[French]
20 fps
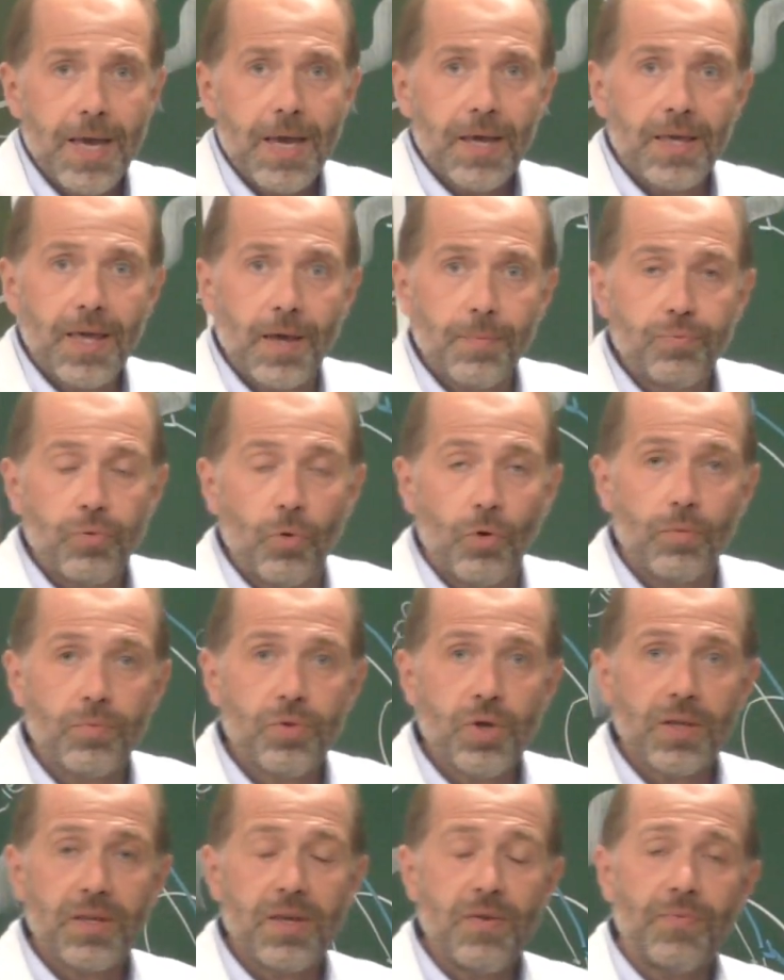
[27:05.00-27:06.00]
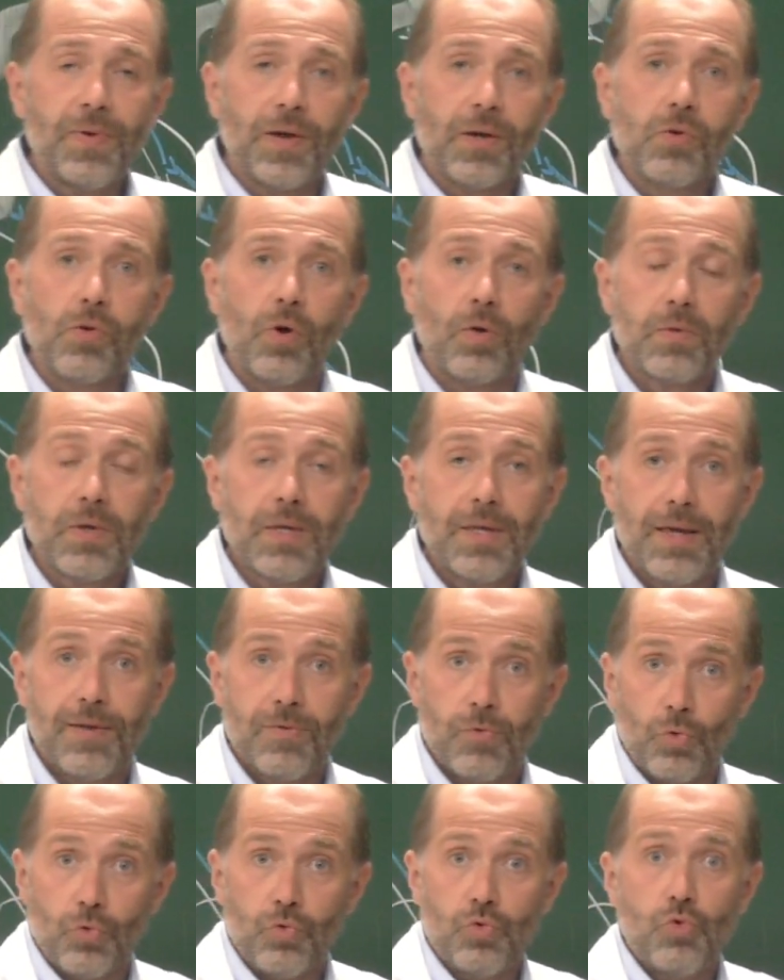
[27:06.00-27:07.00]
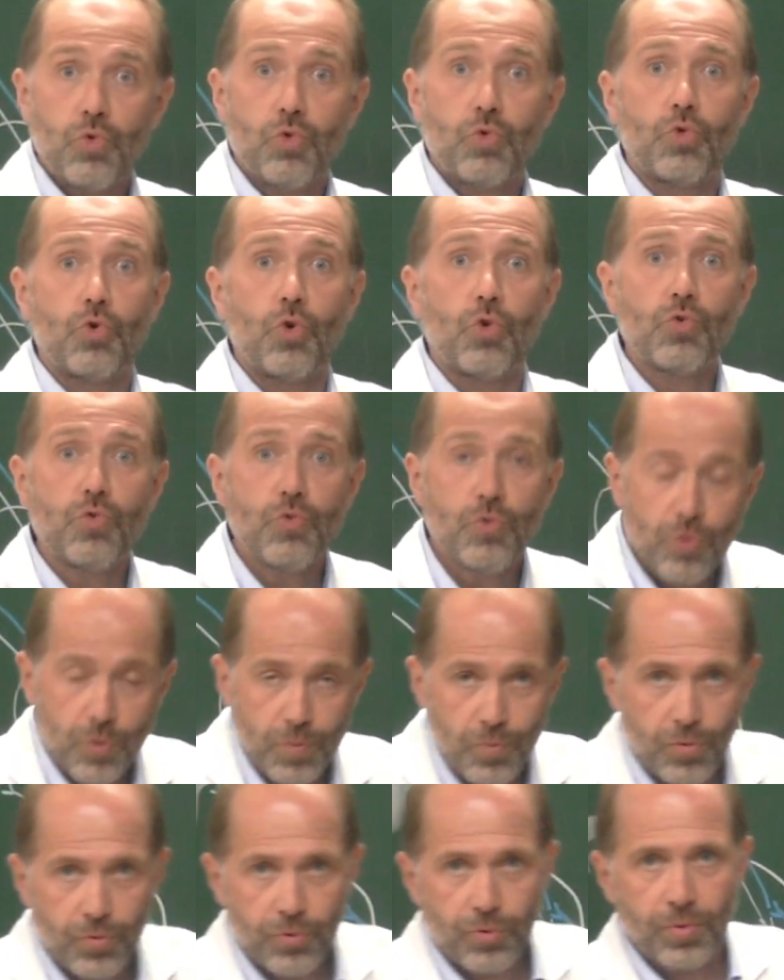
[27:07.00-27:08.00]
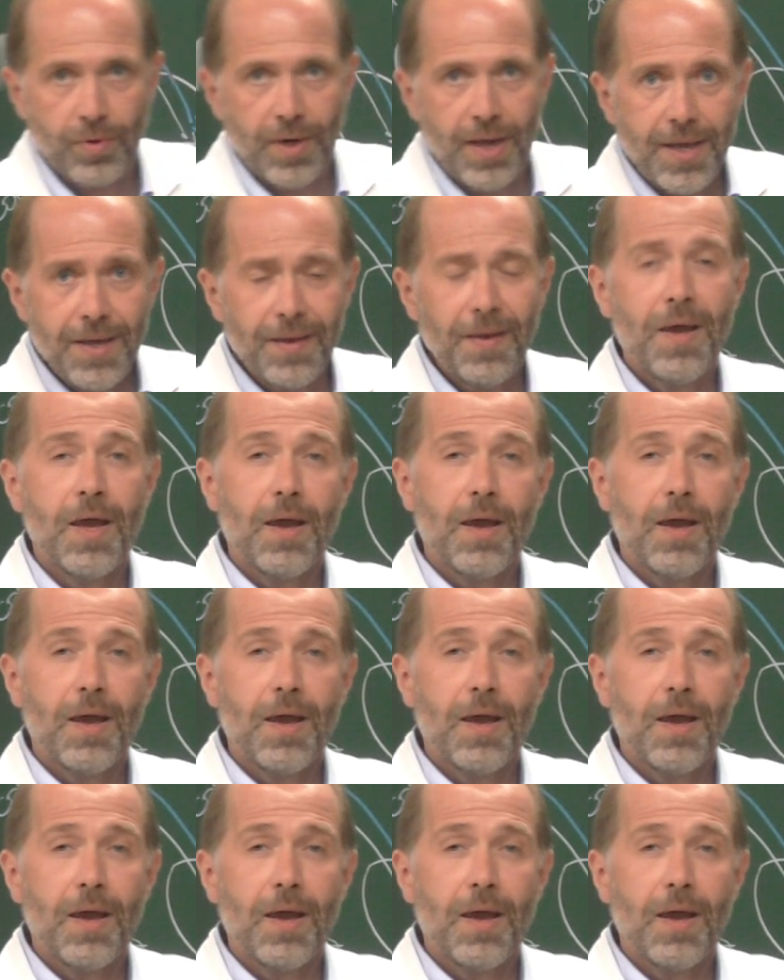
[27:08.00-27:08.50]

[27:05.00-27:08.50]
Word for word: qui a pour objectif la coordination du tonus musculaire,